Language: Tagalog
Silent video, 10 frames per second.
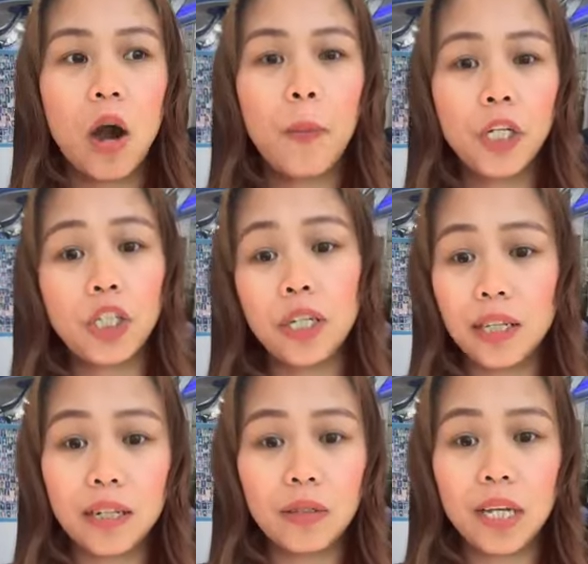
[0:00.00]

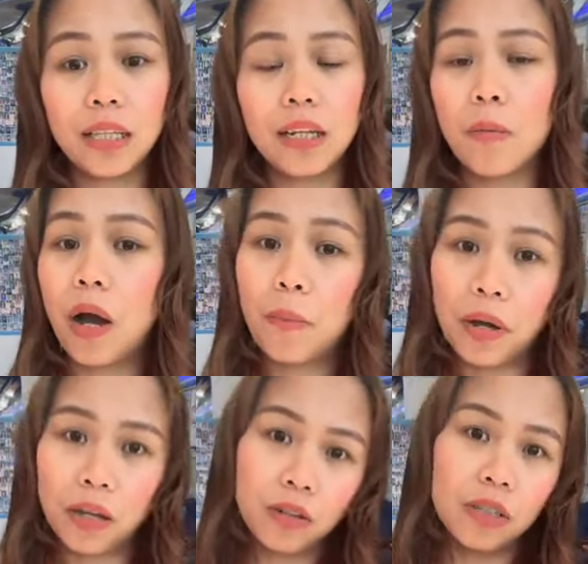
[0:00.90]
opportunity na to natin na
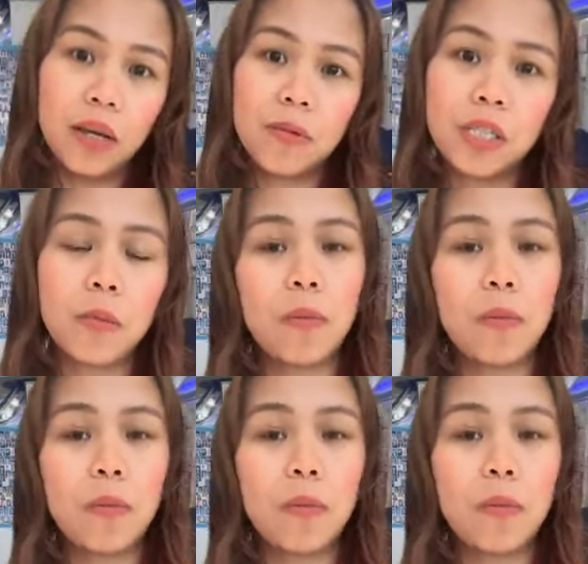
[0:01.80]
makapag-enroll na mas